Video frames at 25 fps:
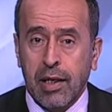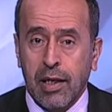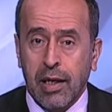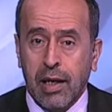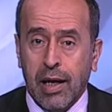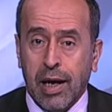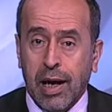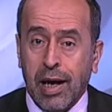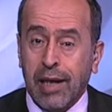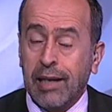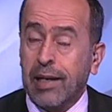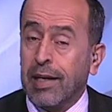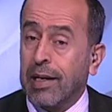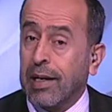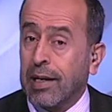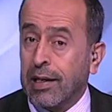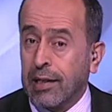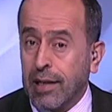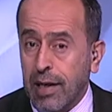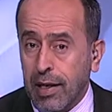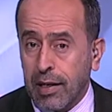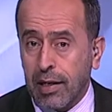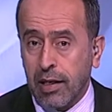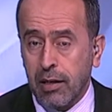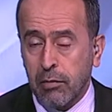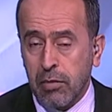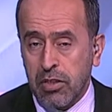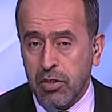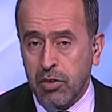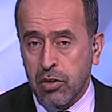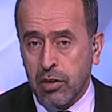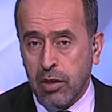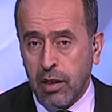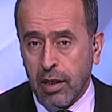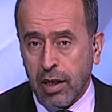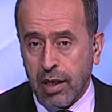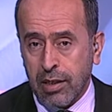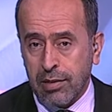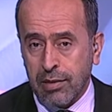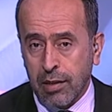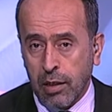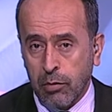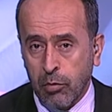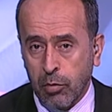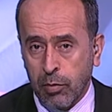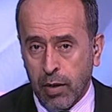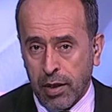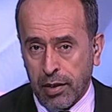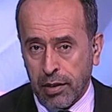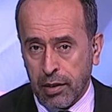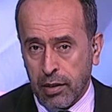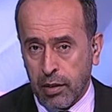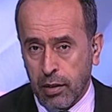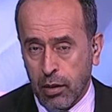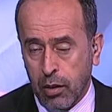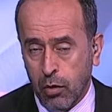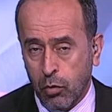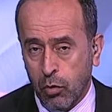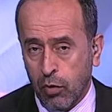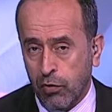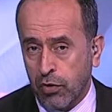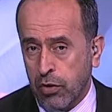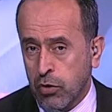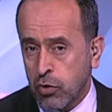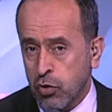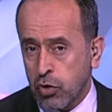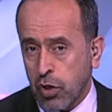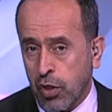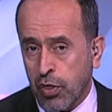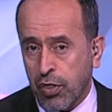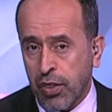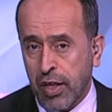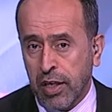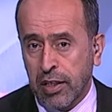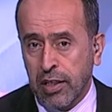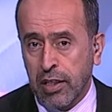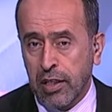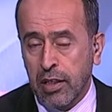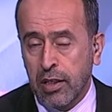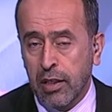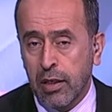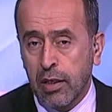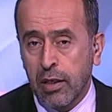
على اغلاق المسجد الاقصى المبارك وفي الجزء الثاني